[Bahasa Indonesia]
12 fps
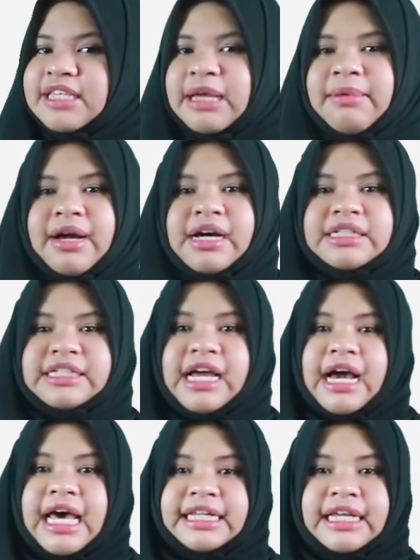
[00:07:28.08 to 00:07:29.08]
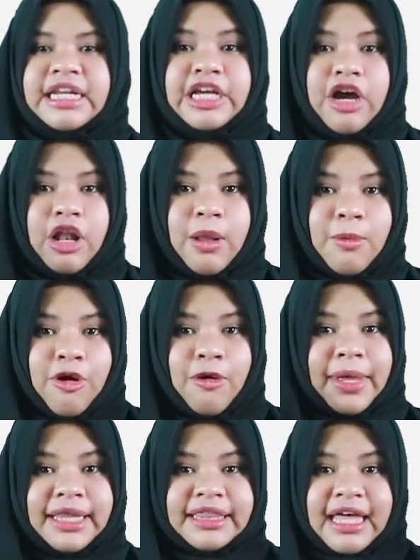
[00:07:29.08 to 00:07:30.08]
bisa mengerjakannya di kolom
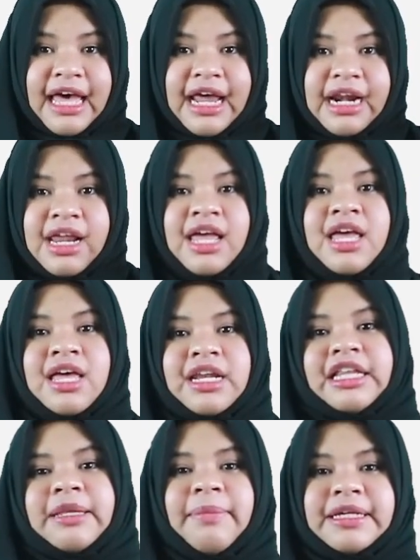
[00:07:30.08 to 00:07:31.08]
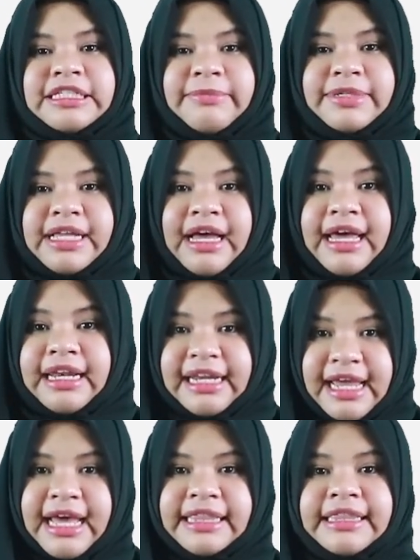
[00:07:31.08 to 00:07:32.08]
komentar. Nanti pasti misalkan
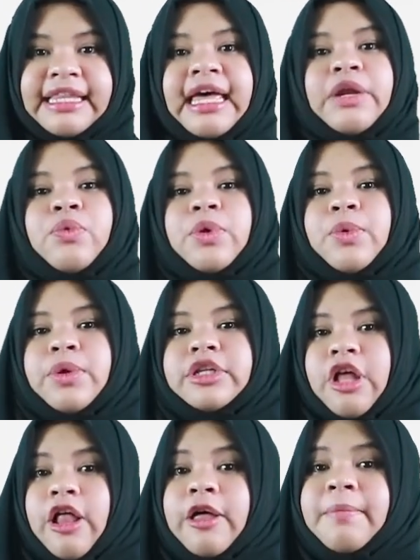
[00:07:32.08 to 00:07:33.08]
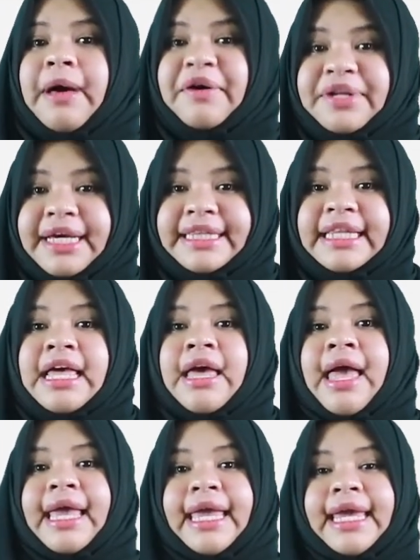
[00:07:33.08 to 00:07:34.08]
lihat dan we will talk about it
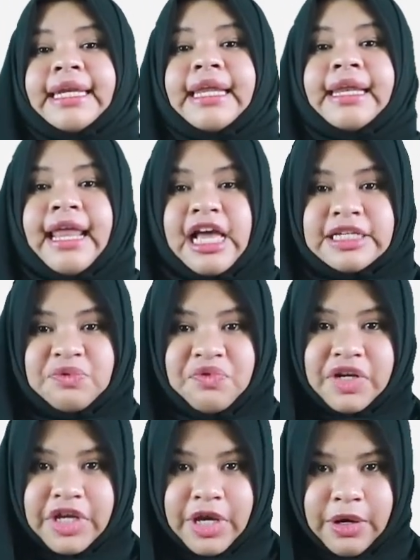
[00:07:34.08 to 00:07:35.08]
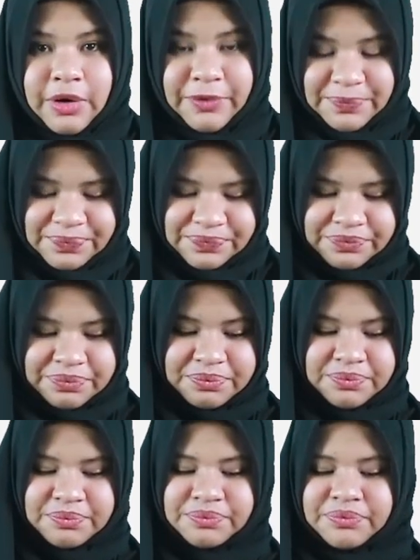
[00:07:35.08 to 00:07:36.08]
in the next video.
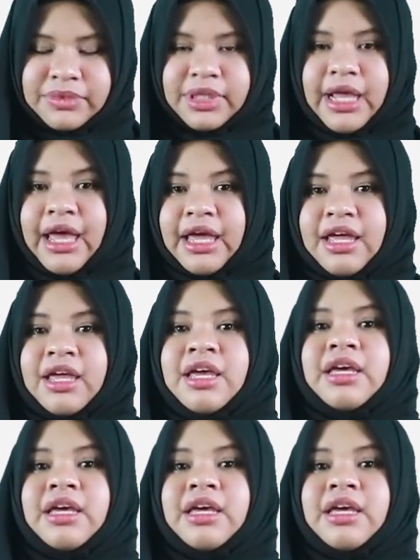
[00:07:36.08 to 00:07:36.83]
Nah,